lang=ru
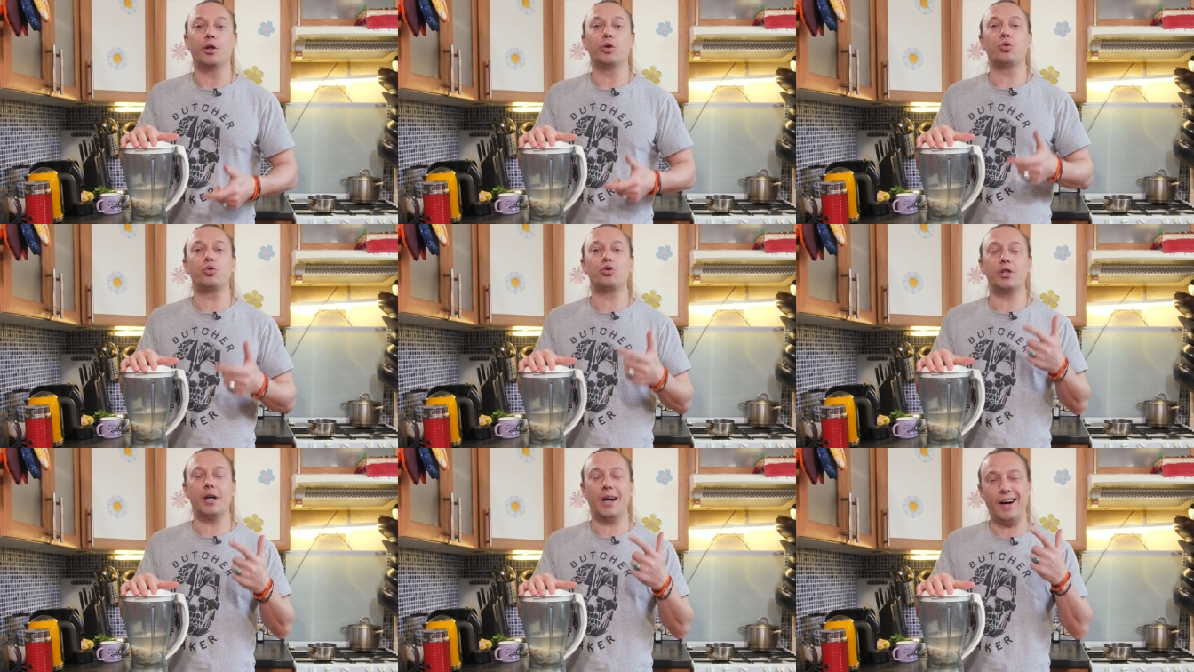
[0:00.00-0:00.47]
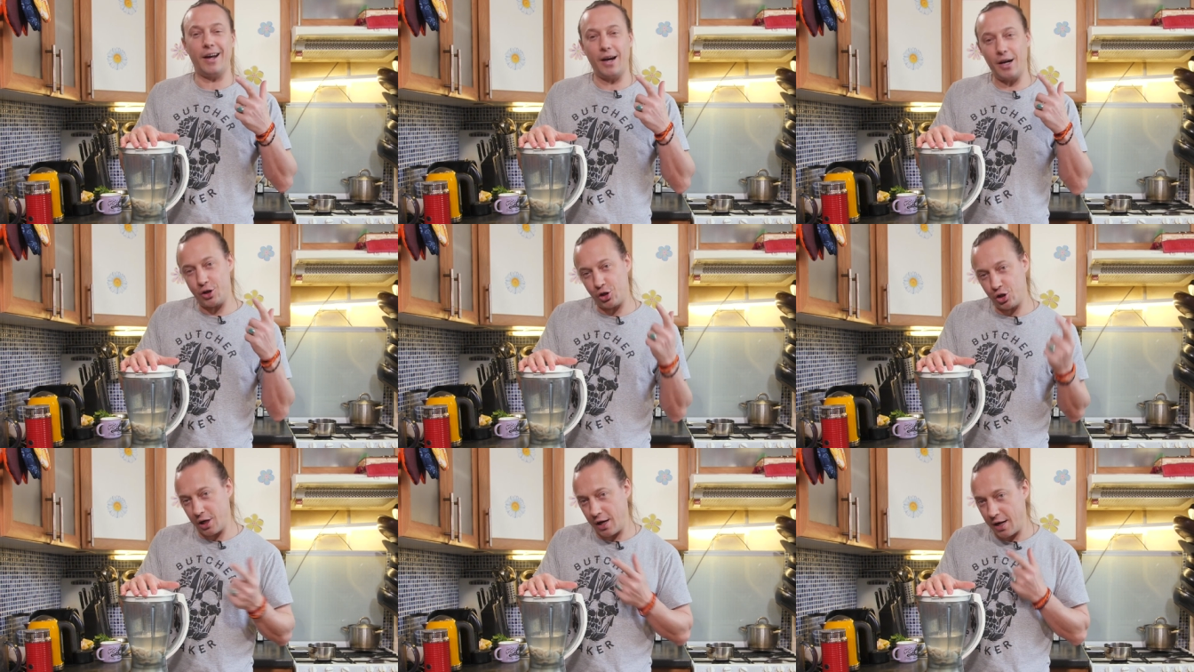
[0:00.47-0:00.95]
Нужно
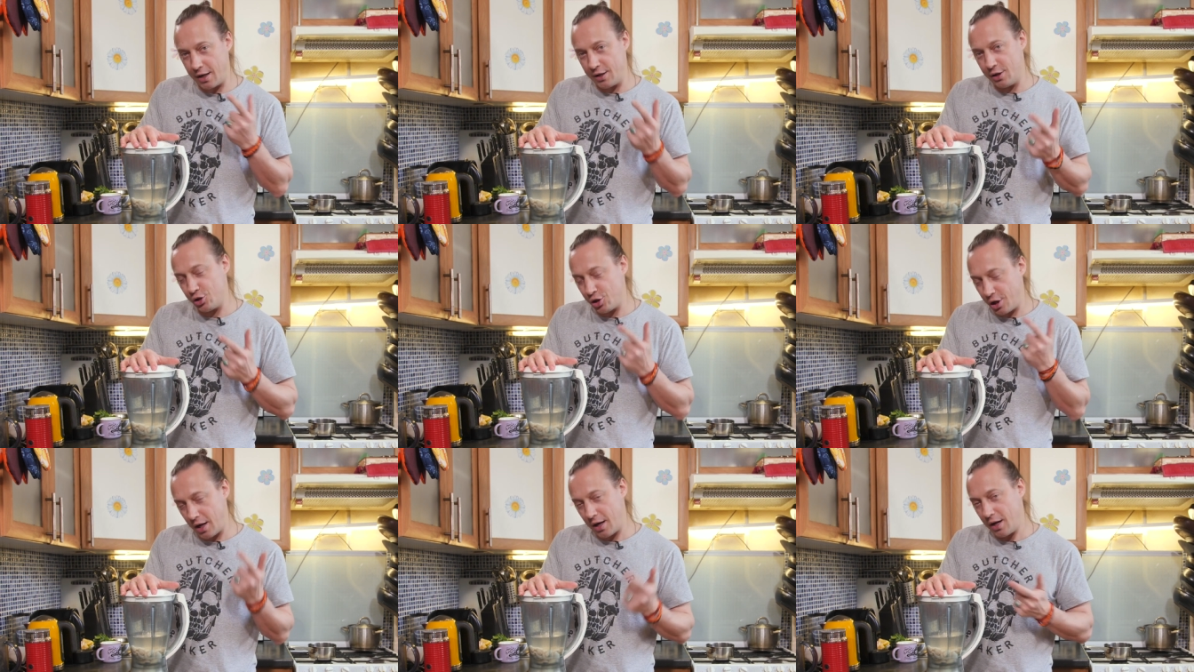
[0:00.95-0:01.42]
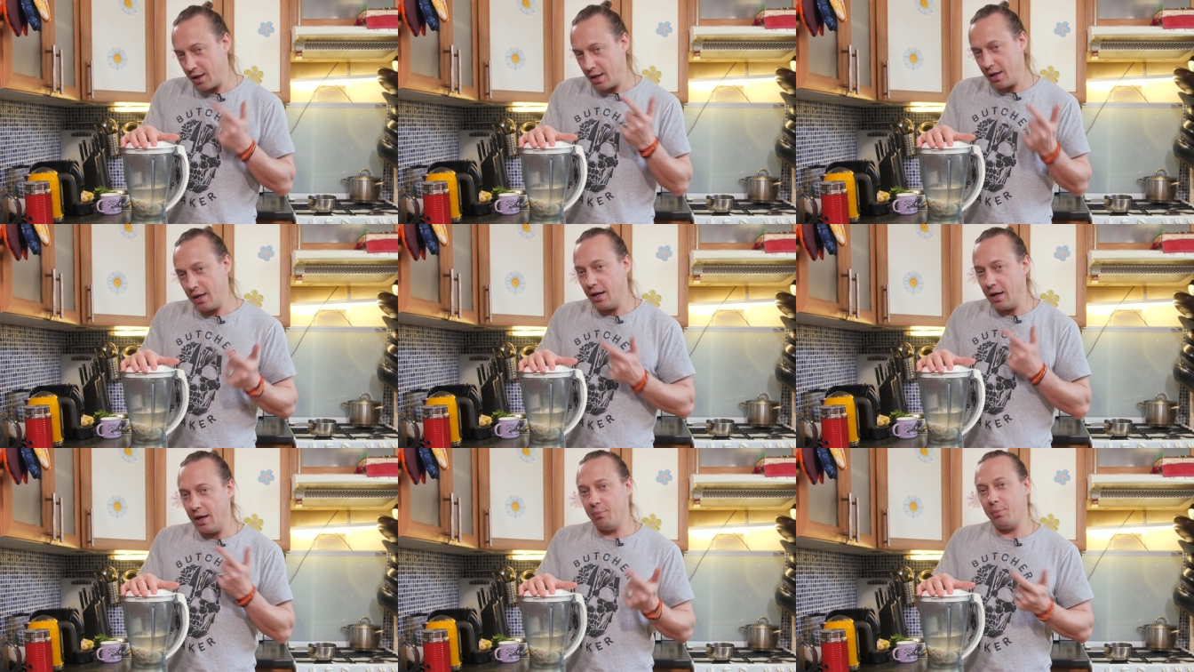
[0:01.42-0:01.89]
хорошенечко
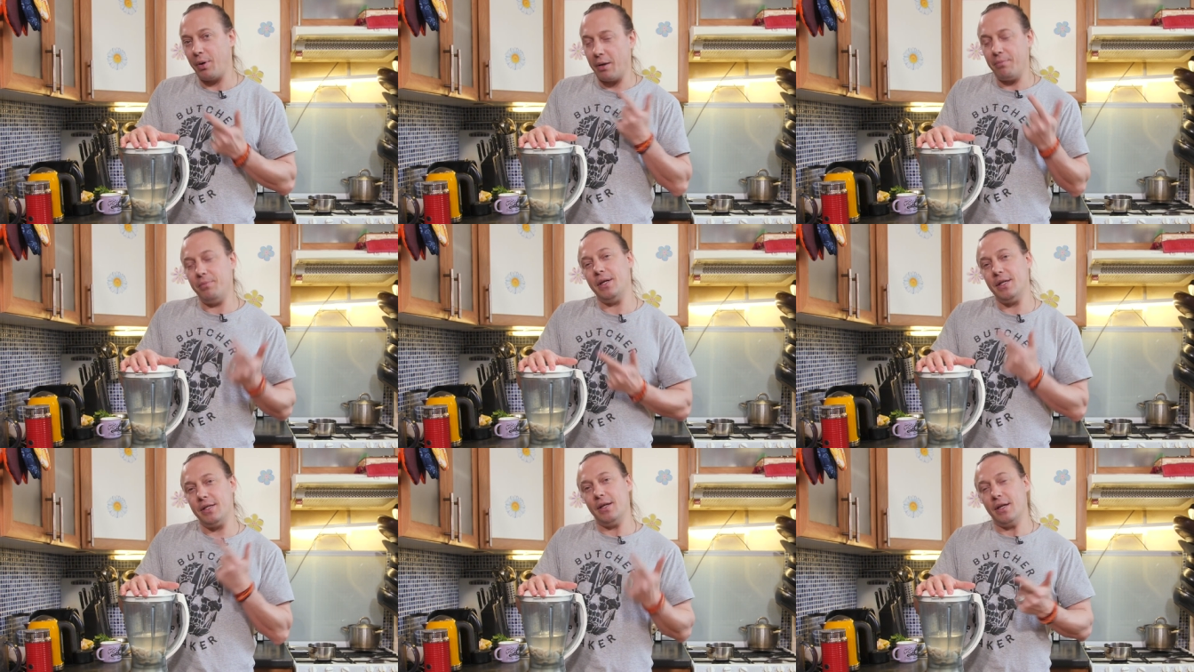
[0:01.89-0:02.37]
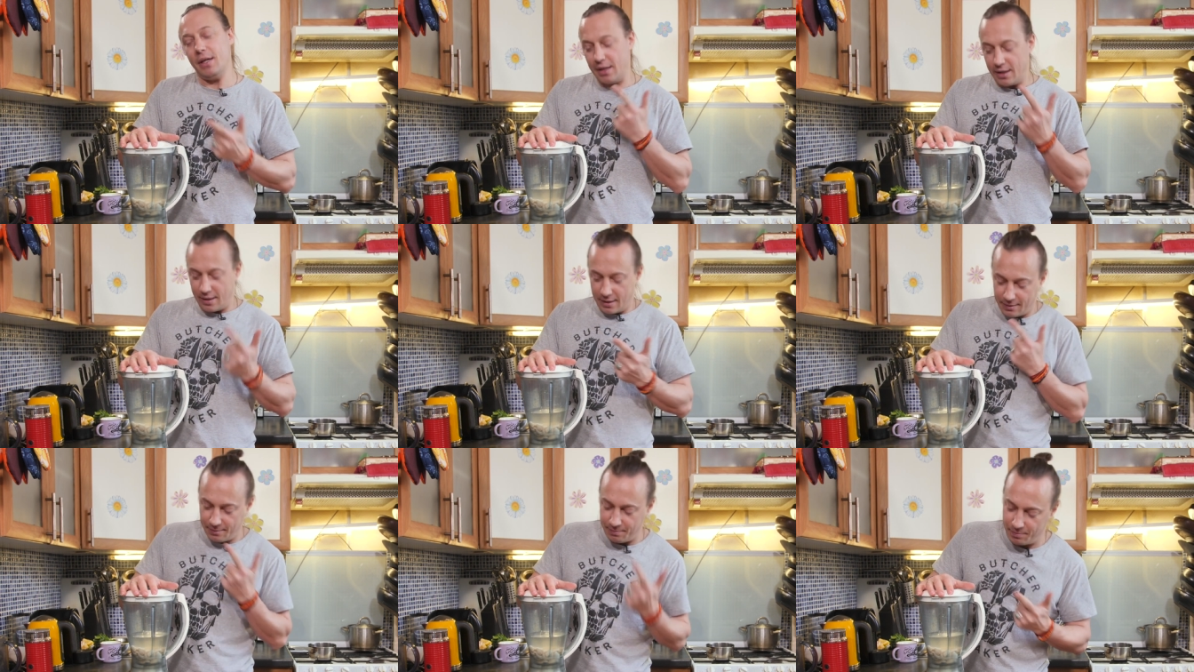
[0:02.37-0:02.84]
пробить,
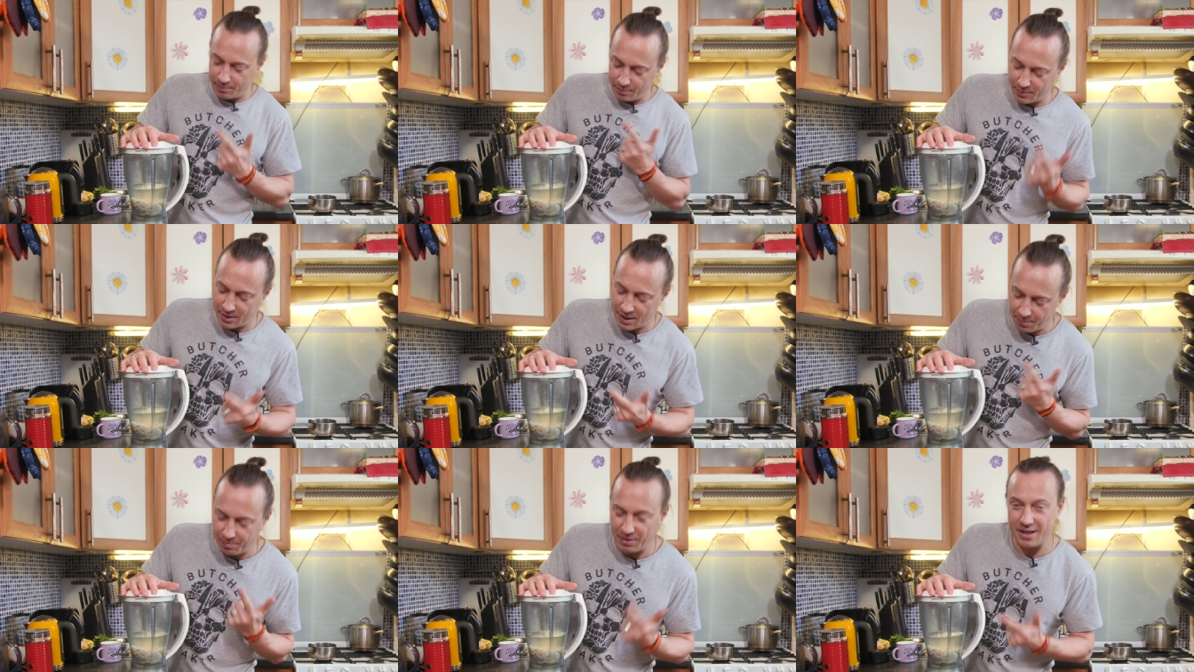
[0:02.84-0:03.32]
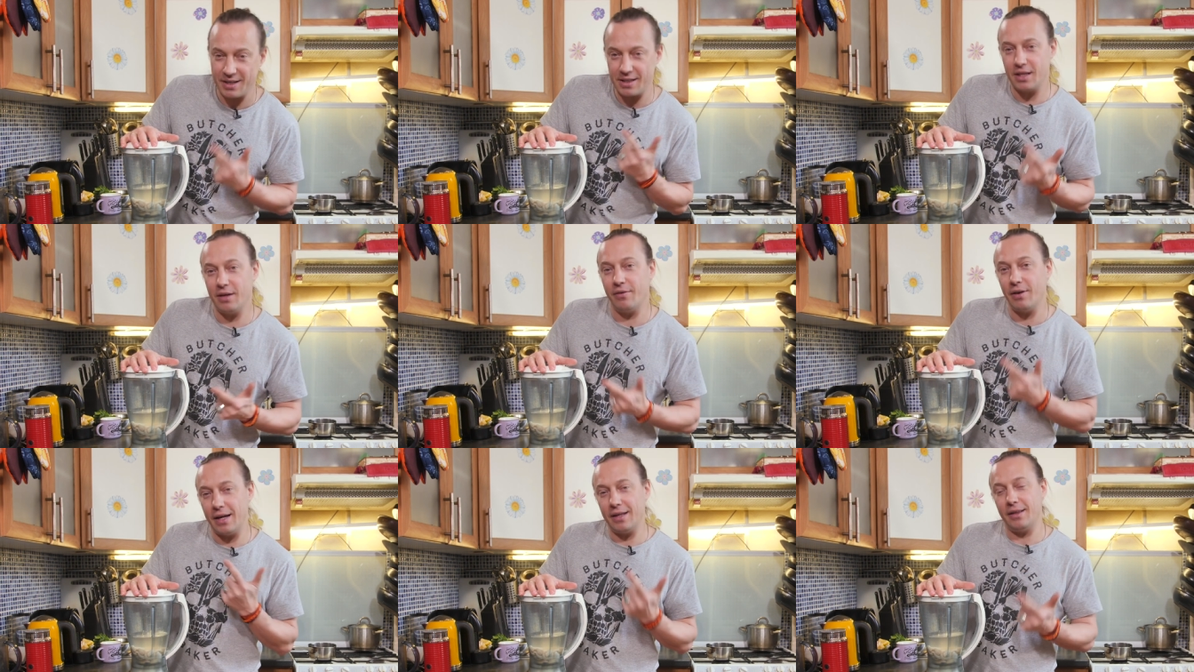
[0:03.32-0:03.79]
не
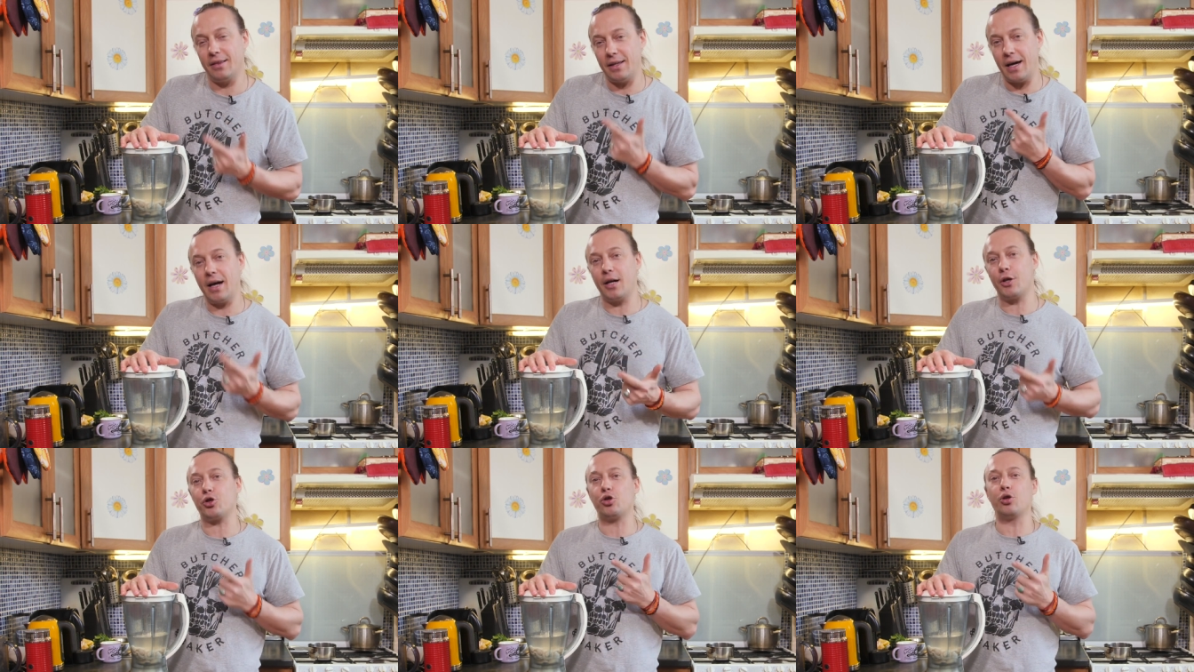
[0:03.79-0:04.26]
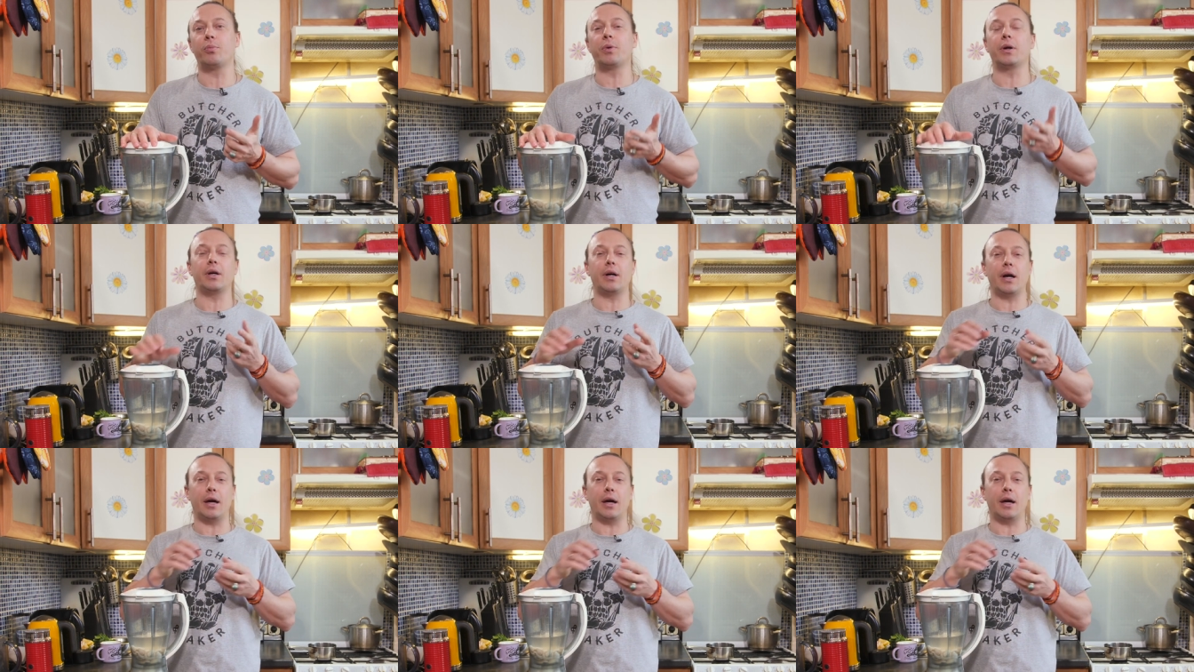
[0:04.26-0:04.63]
переставая так, чтобы